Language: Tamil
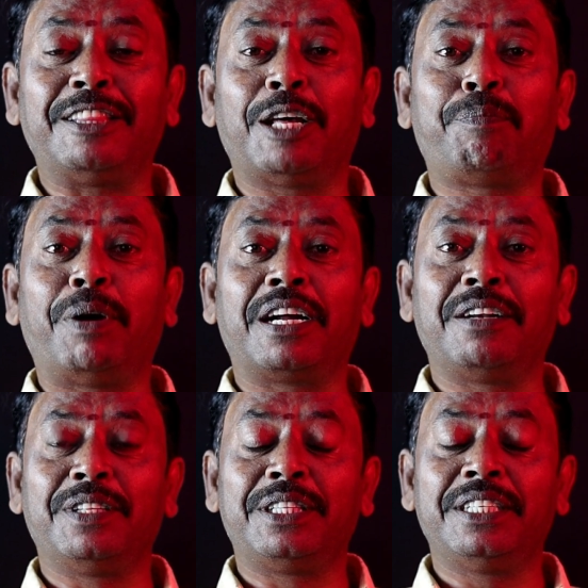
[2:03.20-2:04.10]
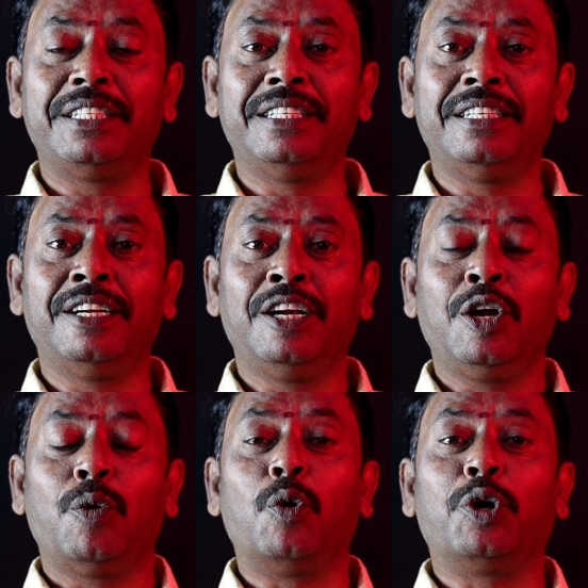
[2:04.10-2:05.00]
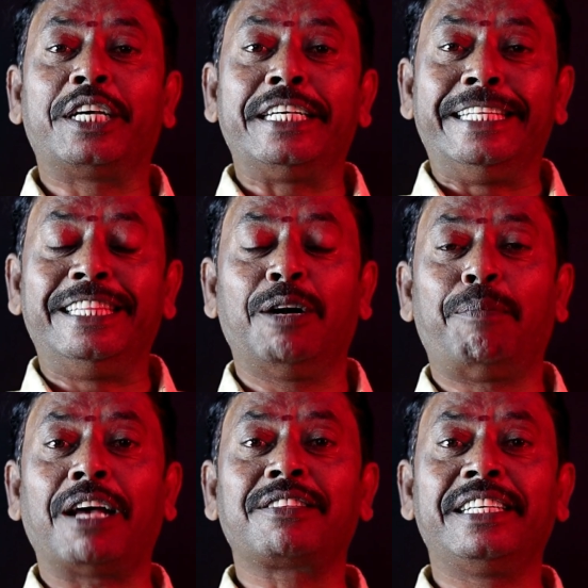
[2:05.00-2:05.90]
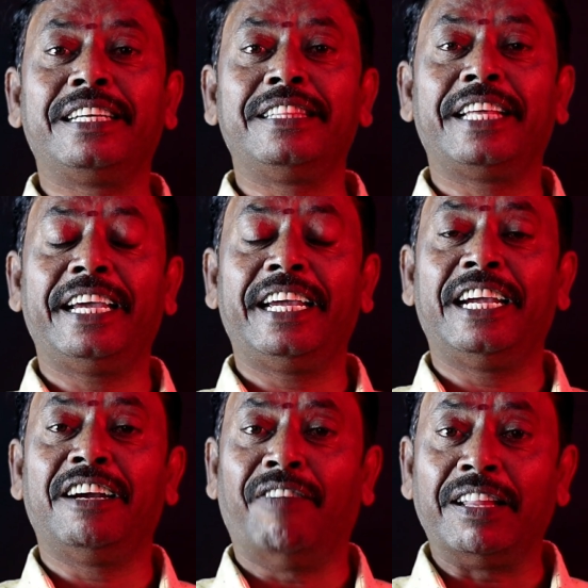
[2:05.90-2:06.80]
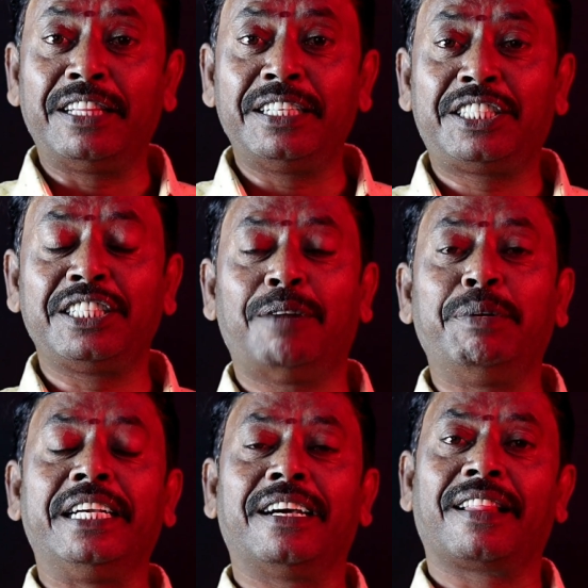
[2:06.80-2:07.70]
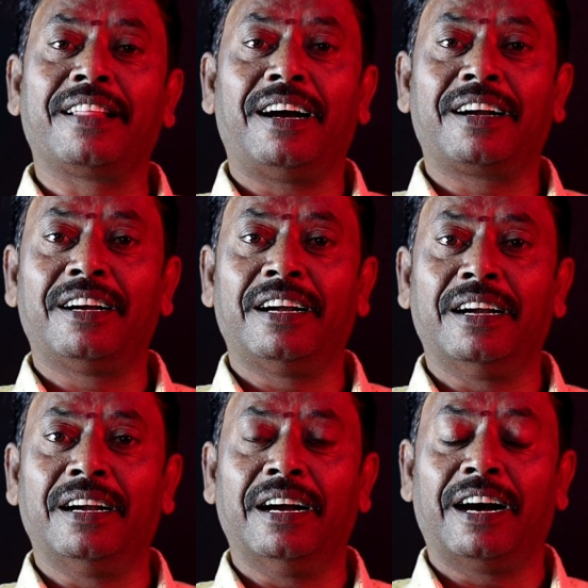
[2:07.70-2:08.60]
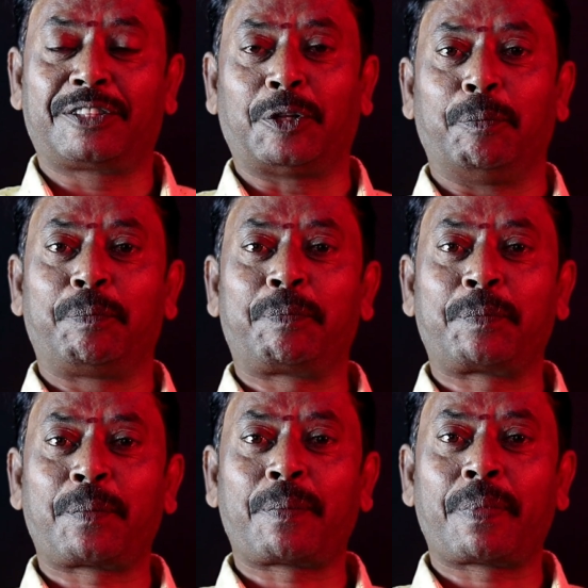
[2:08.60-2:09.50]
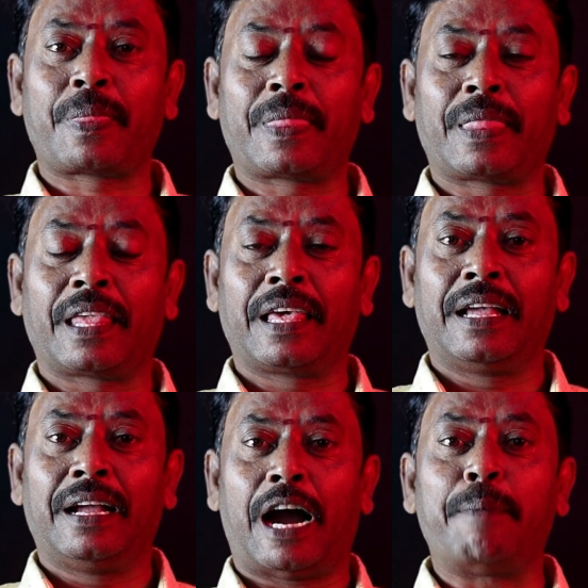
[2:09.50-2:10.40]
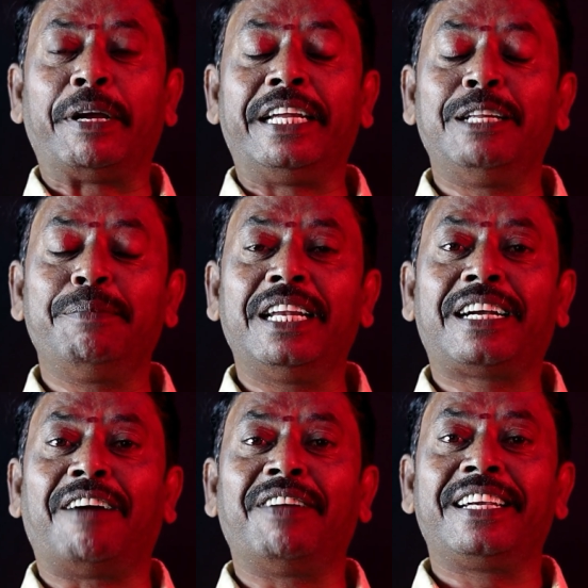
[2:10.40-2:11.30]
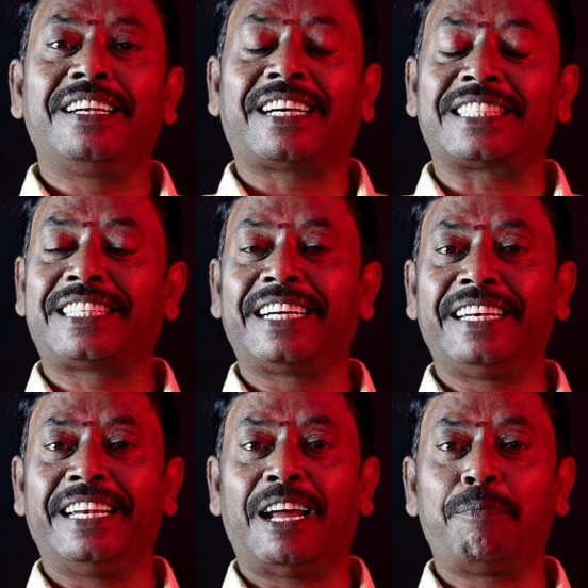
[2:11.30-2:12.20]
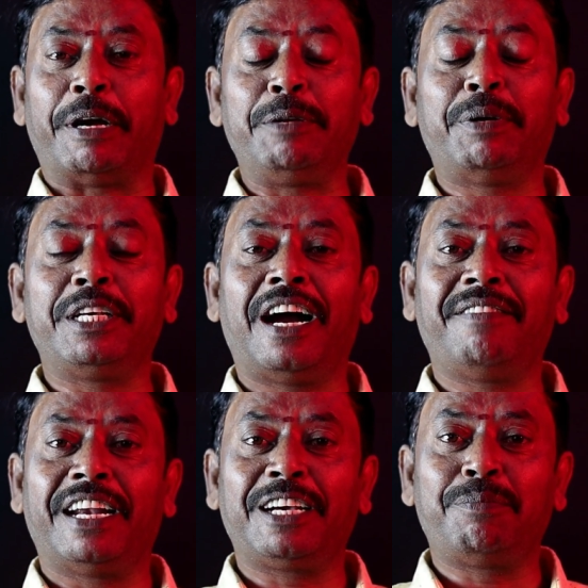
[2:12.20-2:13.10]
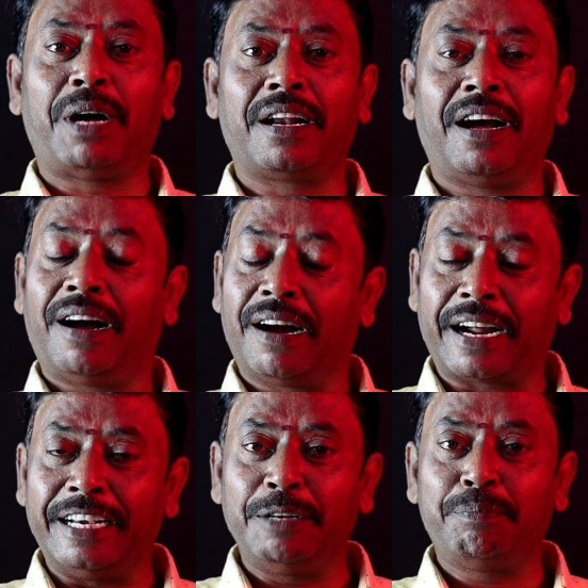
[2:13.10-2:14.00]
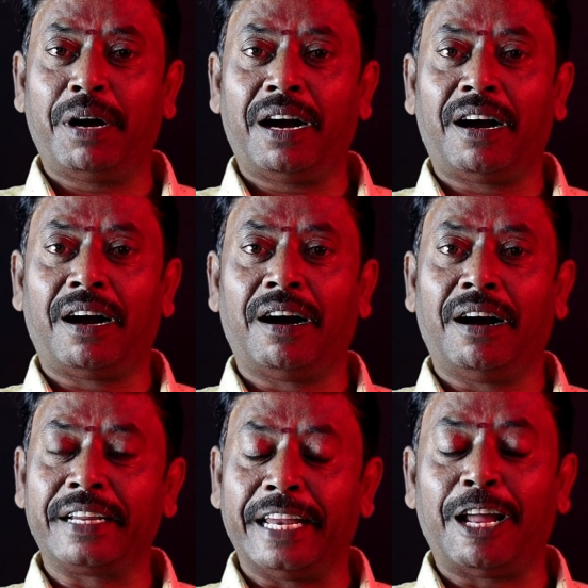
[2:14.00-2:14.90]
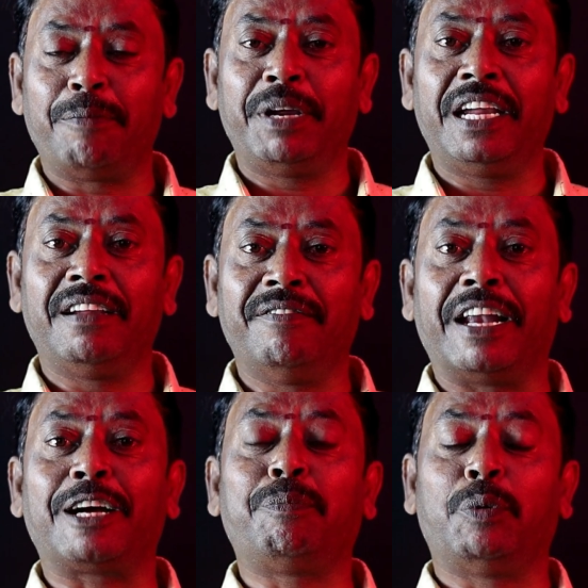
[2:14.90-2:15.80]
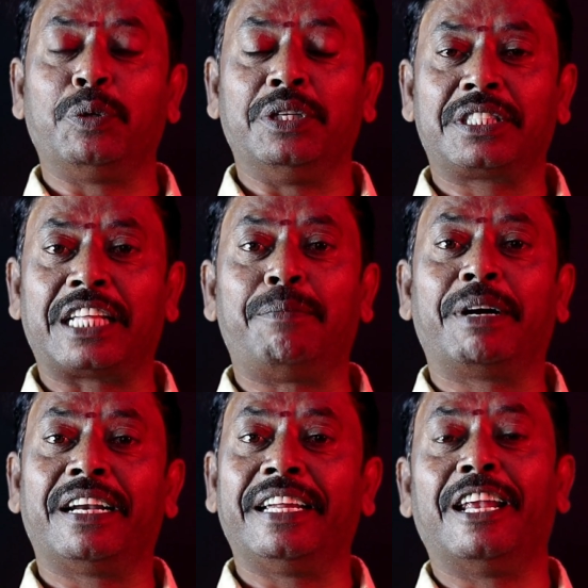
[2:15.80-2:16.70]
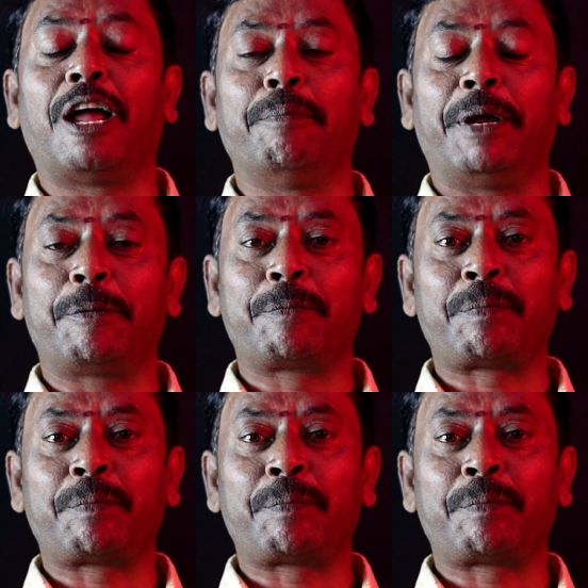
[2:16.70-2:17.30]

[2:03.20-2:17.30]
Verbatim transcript: சந்தர்ப்பங்கள் வந்து உங்களுக்கு இந்த மாதம் இருந்தே வந்துருச்சு அப்படிங்கிறது தாங்க அர்த்தம் அப்போ இனிமேல் கவலைகள் கஷ்டங்கள் எல்லாம் படிப்படியாக விலகுமானா கண்டிப்பாக எல்லாமே விலகப்போகுது சிரமங்கள் எல்லாமே